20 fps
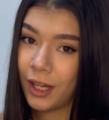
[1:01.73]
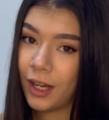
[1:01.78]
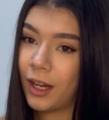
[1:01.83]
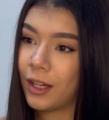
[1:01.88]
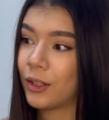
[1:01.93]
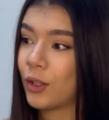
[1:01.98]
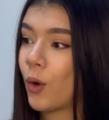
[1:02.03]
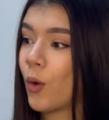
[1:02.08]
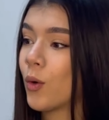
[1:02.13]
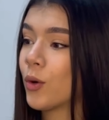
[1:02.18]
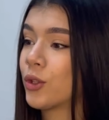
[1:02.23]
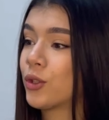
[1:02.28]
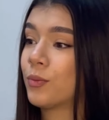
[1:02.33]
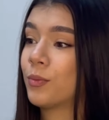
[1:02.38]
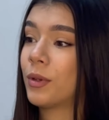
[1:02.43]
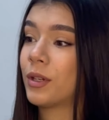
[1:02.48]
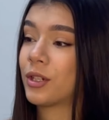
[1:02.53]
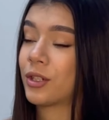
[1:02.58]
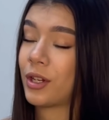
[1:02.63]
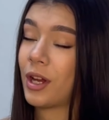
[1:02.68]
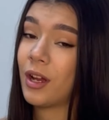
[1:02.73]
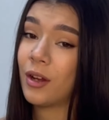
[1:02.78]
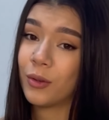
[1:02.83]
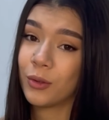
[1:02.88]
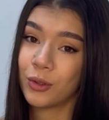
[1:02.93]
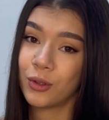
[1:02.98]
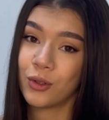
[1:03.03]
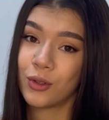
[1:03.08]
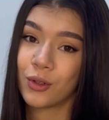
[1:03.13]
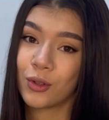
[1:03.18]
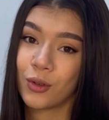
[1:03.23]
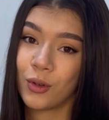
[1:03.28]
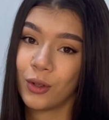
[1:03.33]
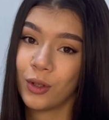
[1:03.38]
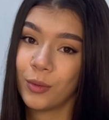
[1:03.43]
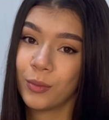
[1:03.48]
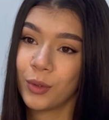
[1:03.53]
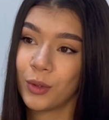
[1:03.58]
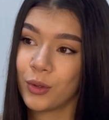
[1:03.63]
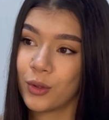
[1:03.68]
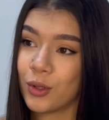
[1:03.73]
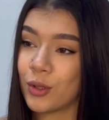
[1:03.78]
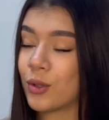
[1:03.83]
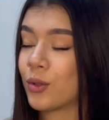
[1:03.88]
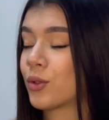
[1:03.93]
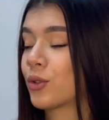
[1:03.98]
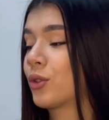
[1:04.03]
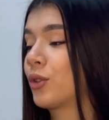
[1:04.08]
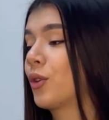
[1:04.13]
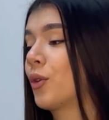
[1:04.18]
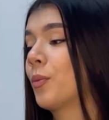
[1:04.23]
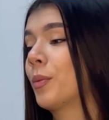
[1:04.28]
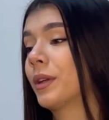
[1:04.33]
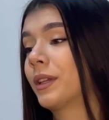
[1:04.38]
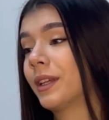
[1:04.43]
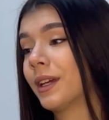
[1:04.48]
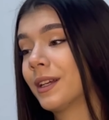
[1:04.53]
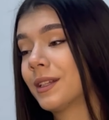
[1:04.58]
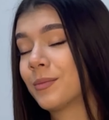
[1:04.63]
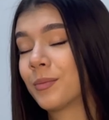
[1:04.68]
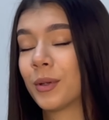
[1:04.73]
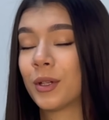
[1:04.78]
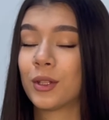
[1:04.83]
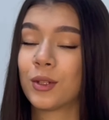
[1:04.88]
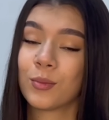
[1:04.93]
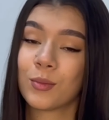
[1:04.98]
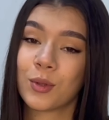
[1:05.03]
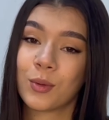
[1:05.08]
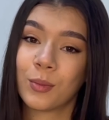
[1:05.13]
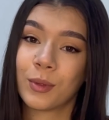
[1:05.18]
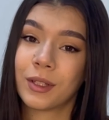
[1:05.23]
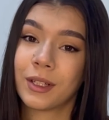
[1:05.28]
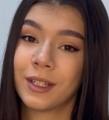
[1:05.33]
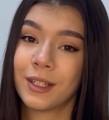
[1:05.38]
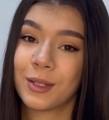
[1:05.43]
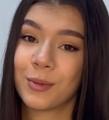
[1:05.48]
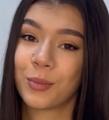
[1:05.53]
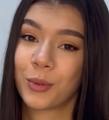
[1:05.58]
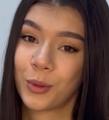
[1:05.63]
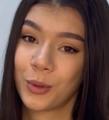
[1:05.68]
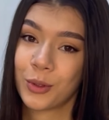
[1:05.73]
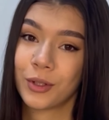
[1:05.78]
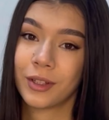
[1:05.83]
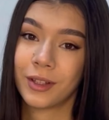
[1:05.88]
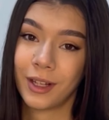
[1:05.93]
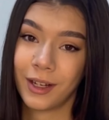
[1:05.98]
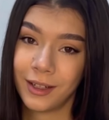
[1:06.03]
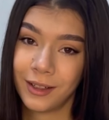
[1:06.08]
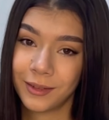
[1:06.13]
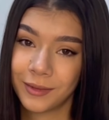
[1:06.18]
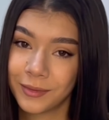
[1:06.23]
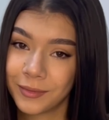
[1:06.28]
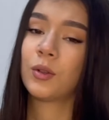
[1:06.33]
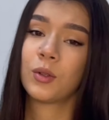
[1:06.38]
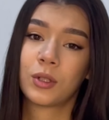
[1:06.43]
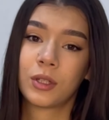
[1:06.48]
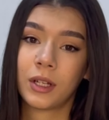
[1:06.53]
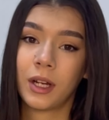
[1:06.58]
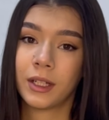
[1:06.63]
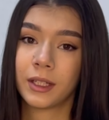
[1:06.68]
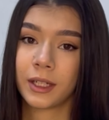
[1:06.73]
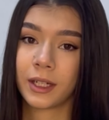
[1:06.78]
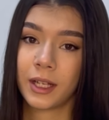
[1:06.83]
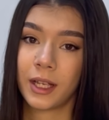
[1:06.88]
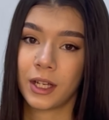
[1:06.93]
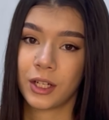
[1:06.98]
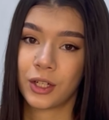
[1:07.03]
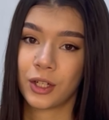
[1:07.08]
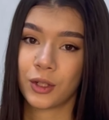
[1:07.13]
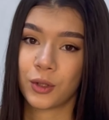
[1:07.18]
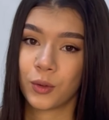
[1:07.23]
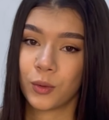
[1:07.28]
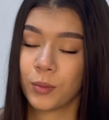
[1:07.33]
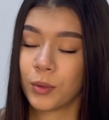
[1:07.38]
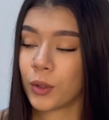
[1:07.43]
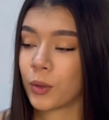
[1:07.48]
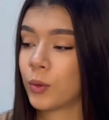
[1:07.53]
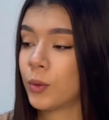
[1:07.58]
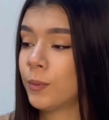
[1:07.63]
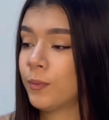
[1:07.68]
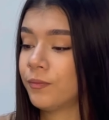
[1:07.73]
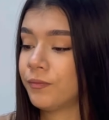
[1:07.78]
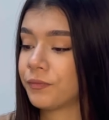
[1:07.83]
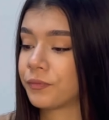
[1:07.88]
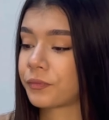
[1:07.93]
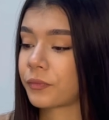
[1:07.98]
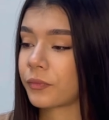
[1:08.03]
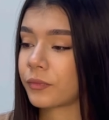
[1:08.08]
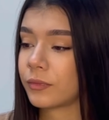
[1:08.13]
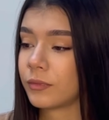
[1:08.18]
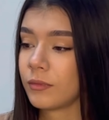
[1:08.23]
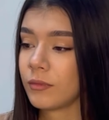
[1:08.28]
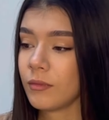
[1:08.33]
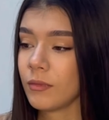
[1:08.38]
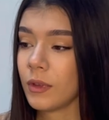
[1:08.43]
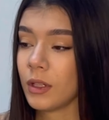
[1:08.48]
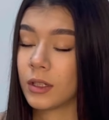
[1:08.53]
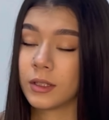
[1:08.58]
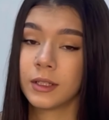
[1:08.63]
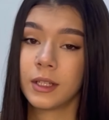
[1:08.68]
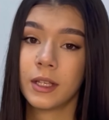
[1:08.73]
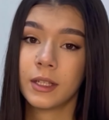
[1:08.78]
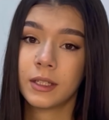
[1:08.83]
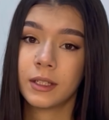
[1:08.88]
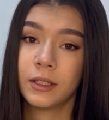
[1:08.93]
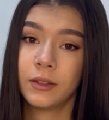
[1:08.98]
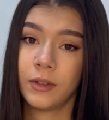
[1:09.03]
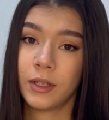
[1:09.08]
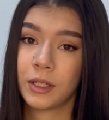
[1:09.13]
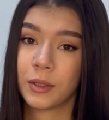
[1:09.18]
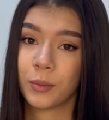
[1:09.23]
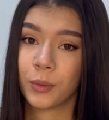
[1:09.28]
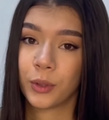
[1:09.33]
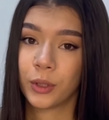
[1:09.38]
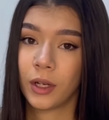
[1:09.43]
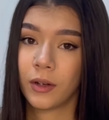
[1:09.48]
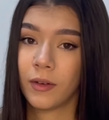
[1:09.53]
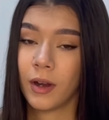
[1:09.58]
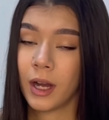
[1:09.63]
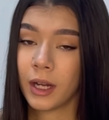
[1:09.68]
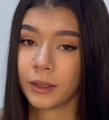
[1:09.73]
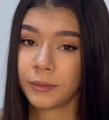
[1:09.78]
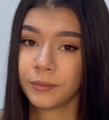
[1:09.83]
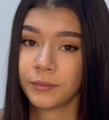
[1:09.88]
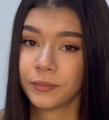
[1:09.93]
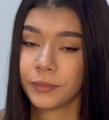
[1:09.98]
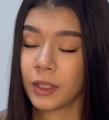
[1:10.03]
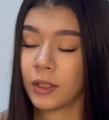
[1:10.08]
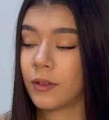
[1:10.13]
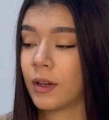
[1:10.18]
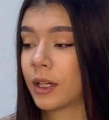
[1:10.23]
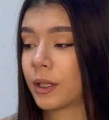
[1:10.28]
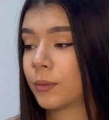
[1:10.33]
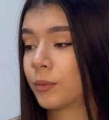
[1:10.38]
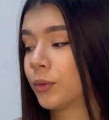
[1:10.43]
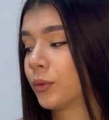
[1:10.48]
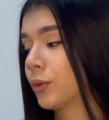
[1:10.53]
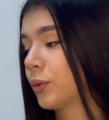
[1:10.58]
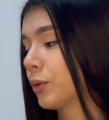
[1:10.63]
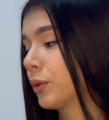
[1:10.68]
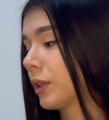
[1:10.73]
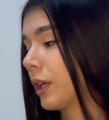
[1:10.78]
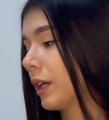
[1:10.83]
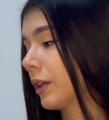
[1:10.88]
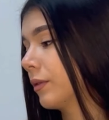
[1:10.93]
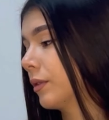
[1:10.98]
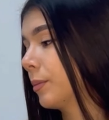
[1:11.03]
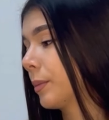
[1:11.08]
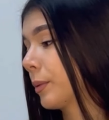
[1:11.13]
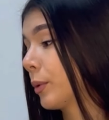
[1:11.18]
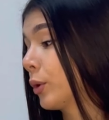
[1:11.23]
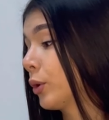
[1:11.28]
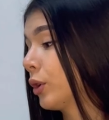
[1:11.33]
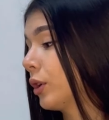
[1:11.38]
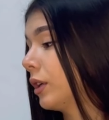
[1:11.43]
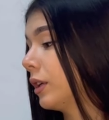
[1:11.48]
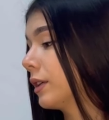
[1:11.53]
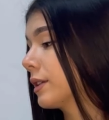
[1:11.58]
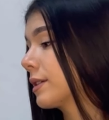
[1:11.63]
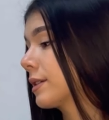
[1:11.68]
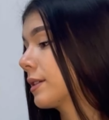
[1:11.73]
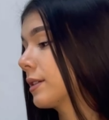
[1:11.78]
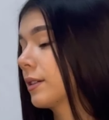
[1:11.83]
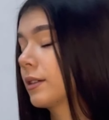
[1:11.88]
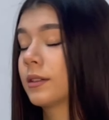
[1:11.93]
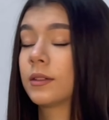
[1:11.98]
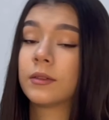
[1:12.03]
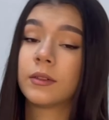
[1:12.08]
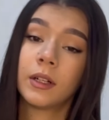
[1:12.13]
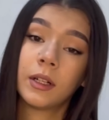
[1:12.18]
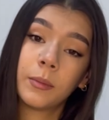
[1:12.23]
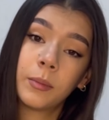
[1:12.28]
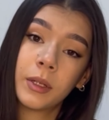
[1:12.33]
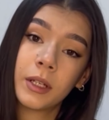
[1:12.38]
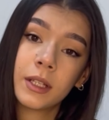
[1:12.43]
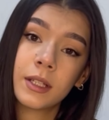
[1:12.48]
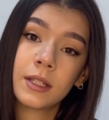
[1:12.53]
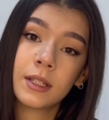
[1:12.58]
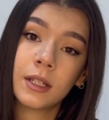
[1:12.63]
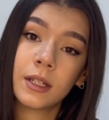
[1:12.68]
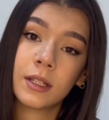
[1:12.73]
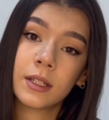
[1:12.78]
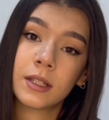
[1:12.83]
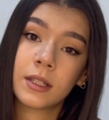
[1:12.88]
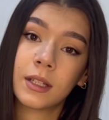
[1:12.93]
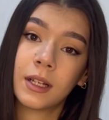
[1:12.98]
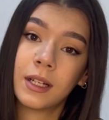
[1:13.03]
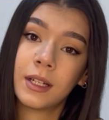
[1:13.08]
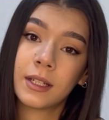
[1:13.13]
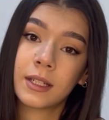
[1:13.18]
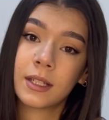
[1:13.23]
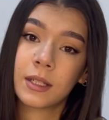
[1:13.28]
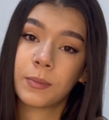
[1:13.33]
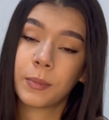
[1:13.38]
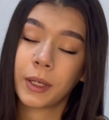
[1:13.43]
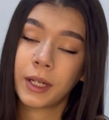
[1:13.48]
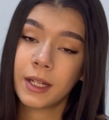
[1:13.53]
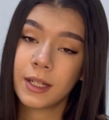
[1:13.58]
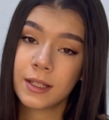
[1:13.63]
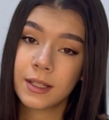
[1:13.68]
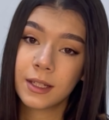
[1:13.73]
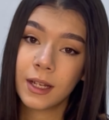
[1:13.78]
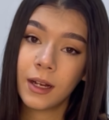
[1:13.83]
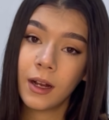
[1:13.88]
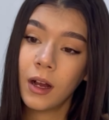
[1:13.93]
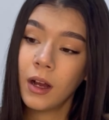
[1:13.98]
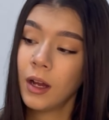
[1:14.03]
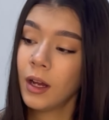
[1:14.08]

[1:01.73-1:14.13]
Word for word: Она очень большая, очень тяжелая, мне очень сложно ее поднять, поэтому смотрите просто так. Ее с кадра я сейчас уберу. Здесь не весь мой товар. Товары будут, как вы поняли, с Валбериса, с Алиэкспресса